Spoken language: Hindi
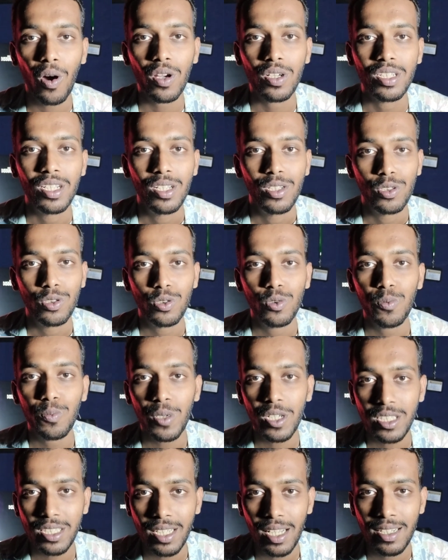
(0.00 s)
और
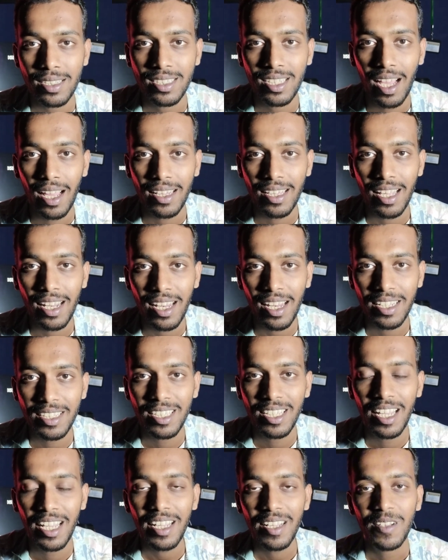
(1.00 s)
सुपरस्टार ज़्यादा
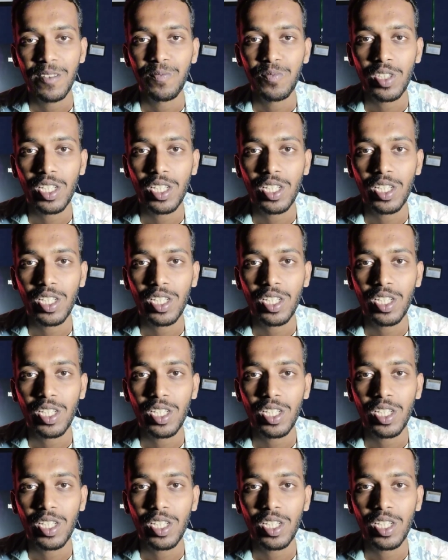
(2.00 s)
लगते हैं